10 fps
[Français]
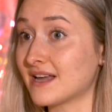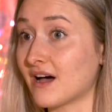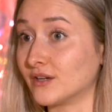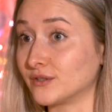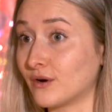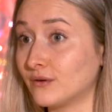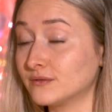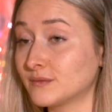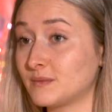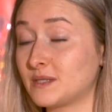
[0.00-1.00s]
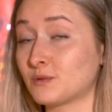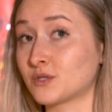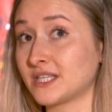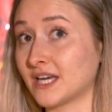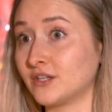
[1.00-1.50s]
s'en rendre compte. Puis c'est pour
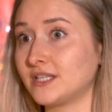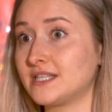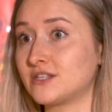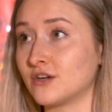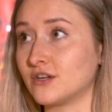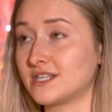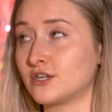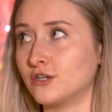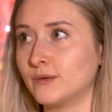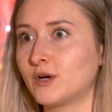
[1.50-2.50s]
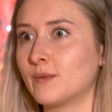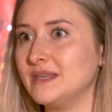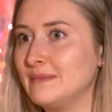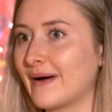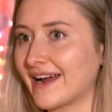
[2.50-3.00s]
mhm. ça qu'il y en a qui se, se nomment comme
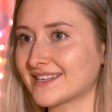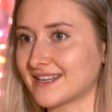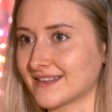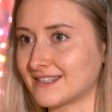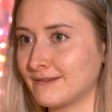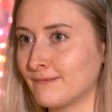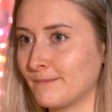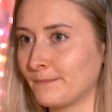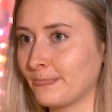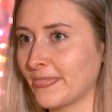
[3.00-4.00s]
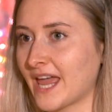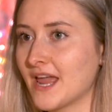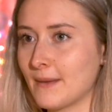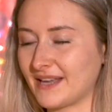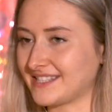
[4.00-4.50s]
hypersensibles.
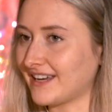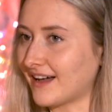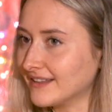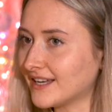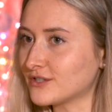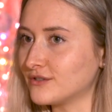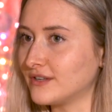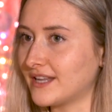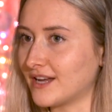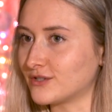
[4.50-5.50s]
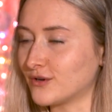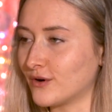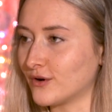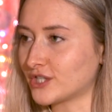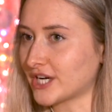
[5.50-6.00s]
Parce qu'ils rentrent dans, une, dans
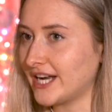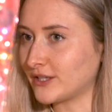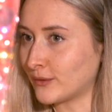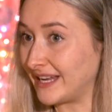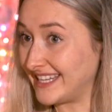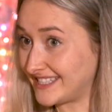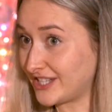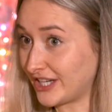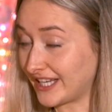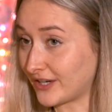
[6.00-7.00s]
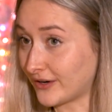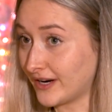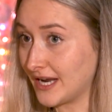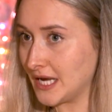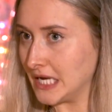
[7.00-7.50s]
un champ électromagnétique de quelqu'un,
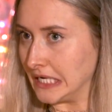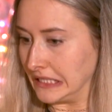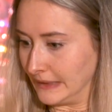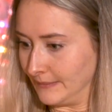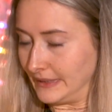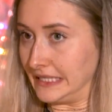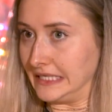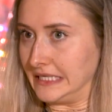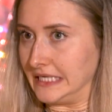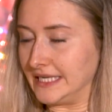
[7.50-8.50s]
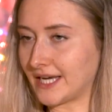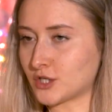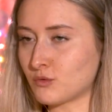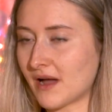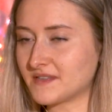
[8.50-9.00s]
puis ils,
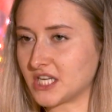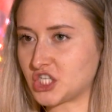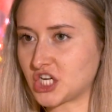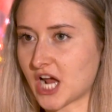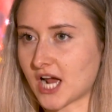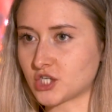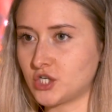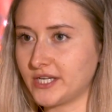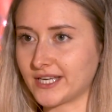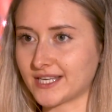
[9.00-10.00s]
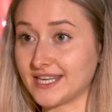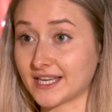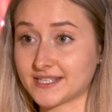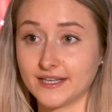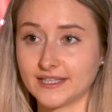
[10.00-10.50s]
reçoivent cette charge-là, ils,
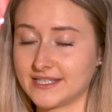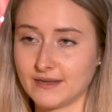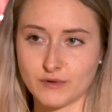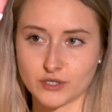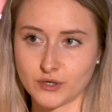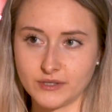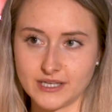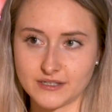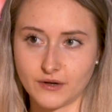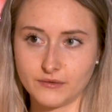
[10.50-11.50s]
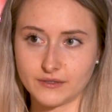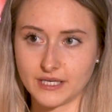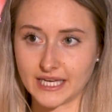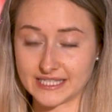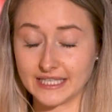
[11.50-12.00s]
ressentent les émotions des autres, ils
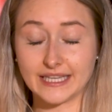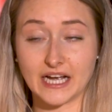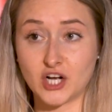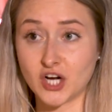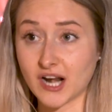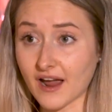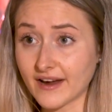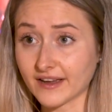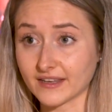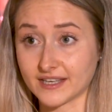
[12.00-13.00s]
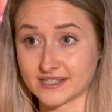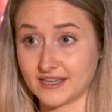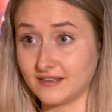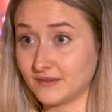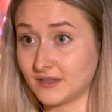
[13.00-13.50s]
mm-hmm. ressentent la colère, ils
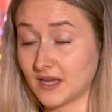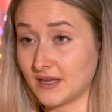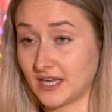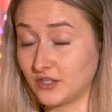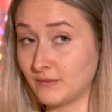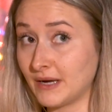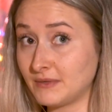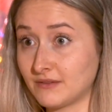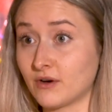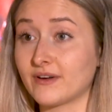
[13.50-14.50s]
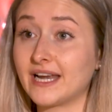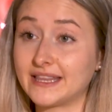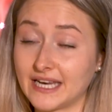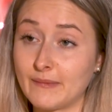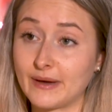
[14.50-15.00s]
ressentent... Il y en a même qui vont faire la
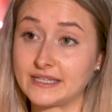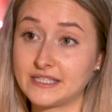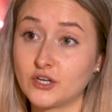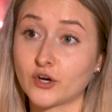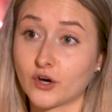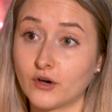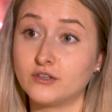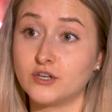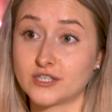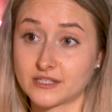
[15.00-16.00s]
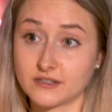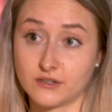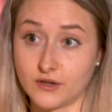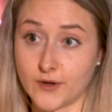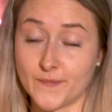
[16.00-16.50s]
télépathie
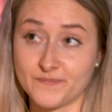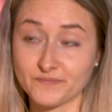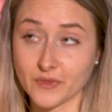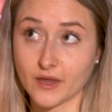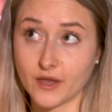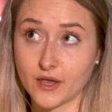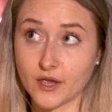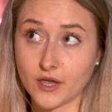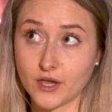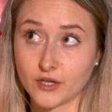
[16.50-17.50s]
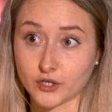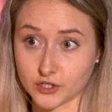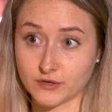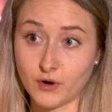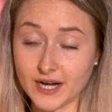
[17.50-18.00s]
de,
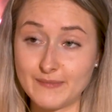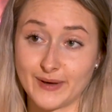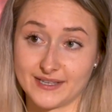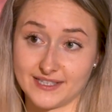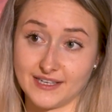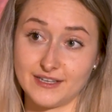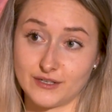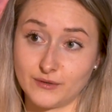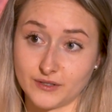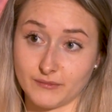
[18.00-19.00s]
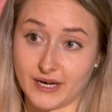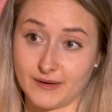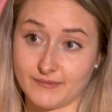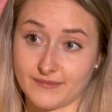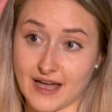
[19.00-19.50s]
recevoir les pensées des autres
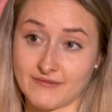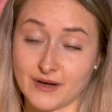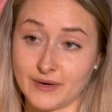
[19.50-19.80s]
même, avant